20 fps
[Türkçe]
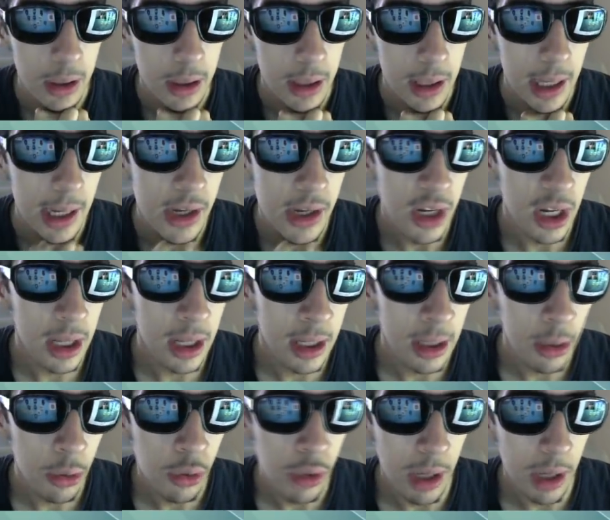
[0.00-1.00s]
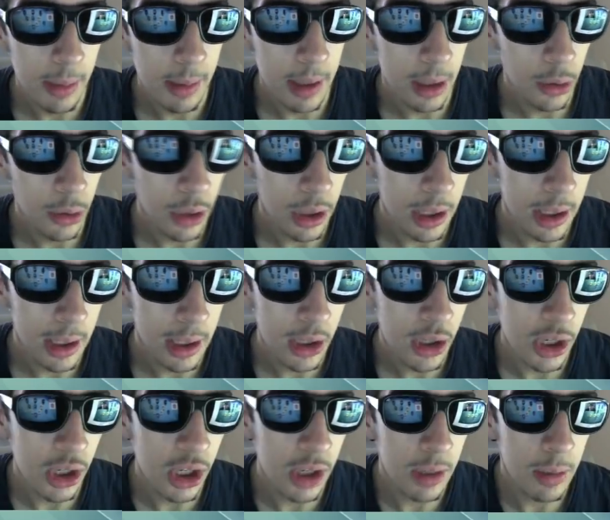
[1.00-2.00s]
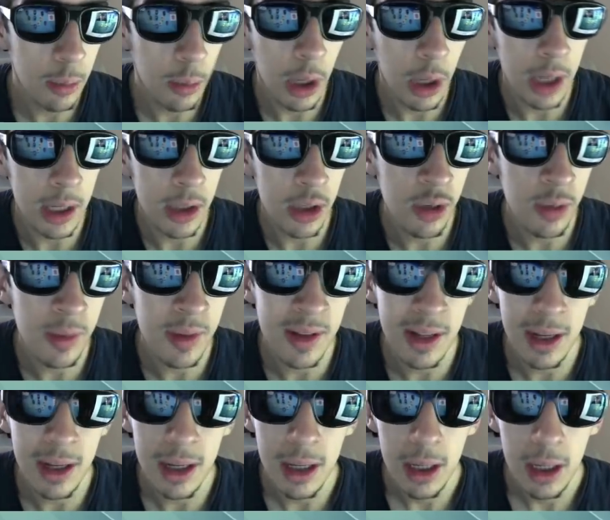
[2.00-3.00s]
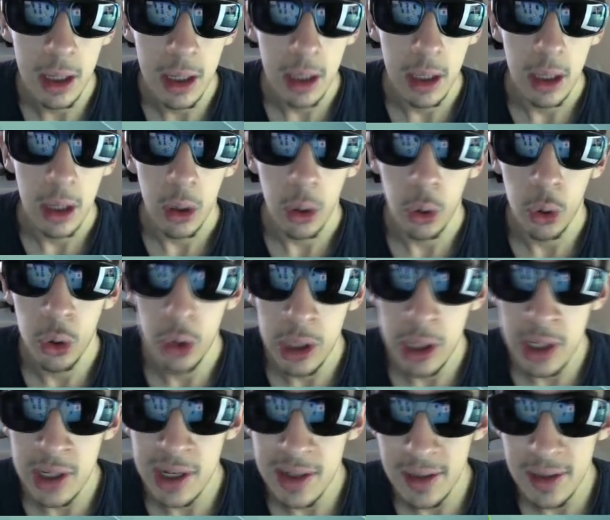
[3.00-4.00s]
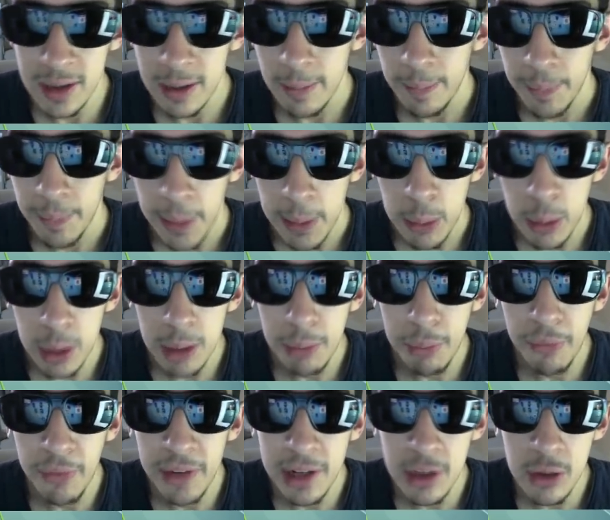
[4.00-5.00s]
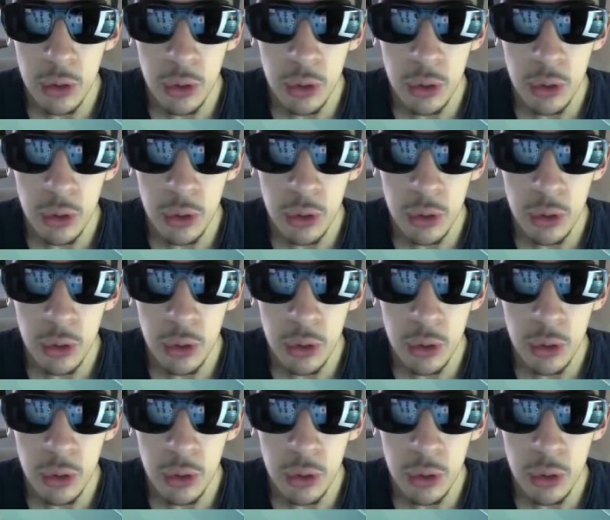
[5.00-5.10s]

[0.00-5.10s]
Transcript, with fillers: Gerçekten de güzel bir kadro arkadaşlar. Şimdi bu kardeşimize oynayacağız. Bu arada FIFA için